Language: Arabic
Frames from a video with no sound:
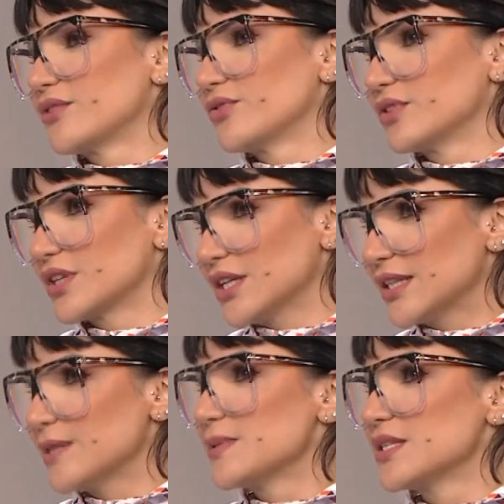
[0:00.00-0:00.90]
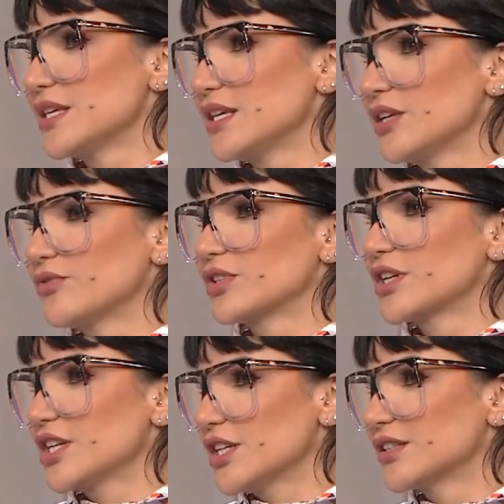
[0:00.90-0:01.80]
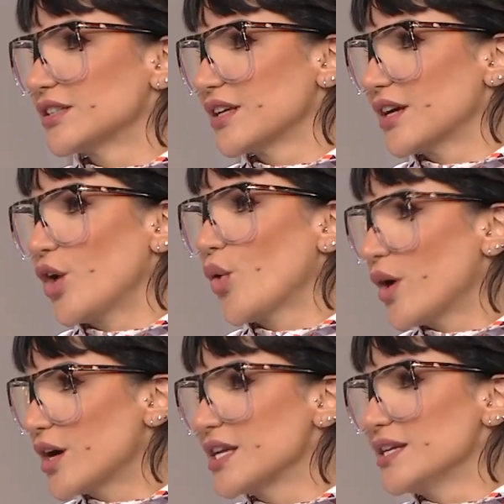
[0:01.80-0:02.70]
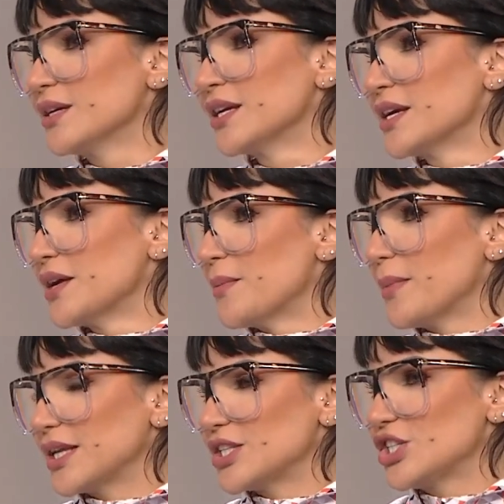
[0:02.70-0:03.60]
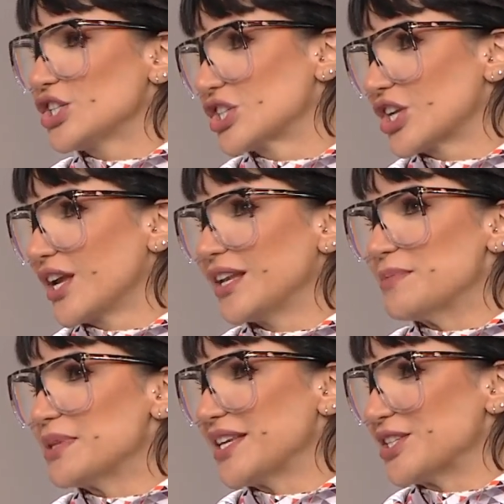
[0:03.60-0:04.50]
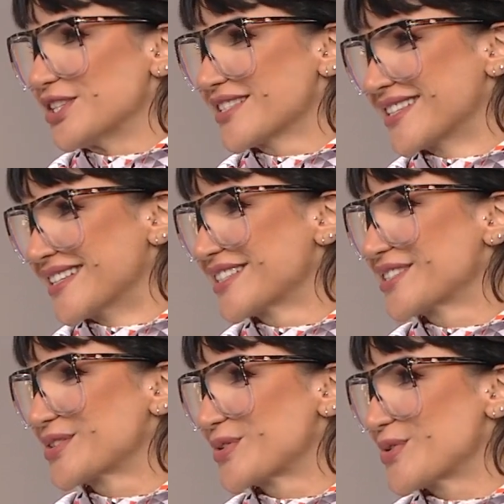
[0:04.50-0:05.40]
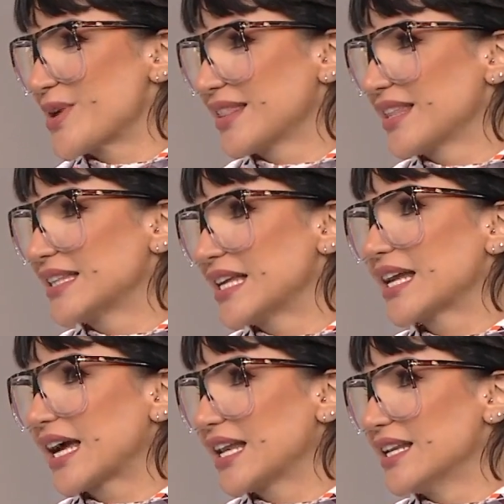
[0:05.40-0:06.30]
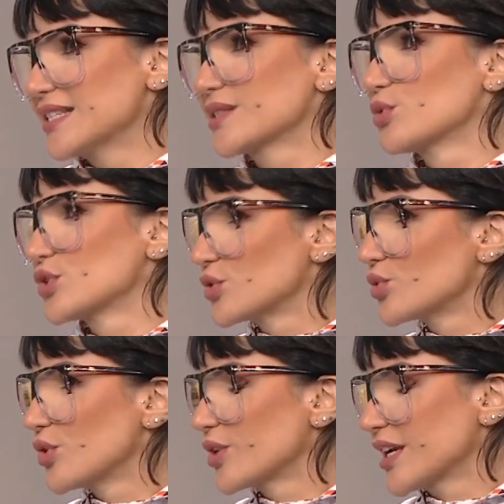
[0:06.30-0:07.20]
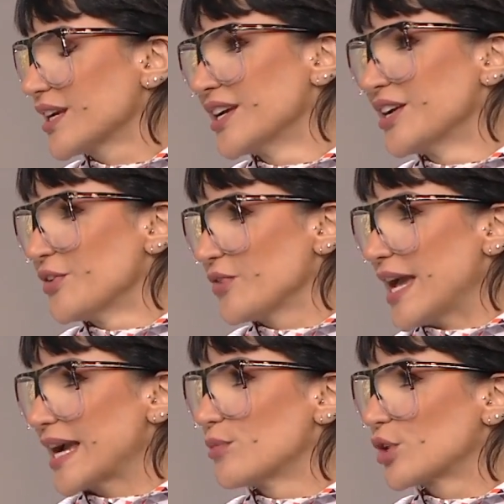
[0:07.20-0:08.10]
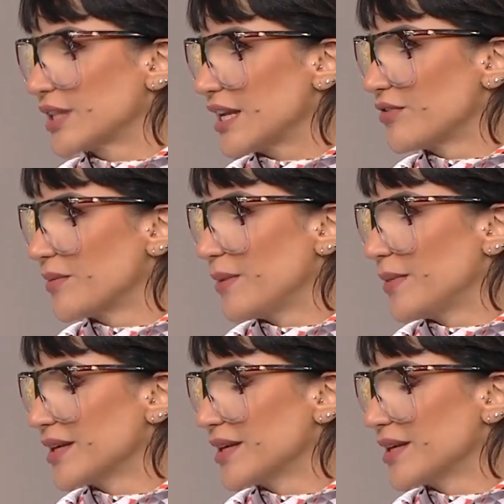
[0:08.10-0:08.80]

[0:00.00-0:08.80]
في طريقه لبسي في طريقه حواري ما عنديش ليميتيشنز سو اي ثينك ده اللي خلى الناس تبص تقول اوكي في حاجه مختلفه مع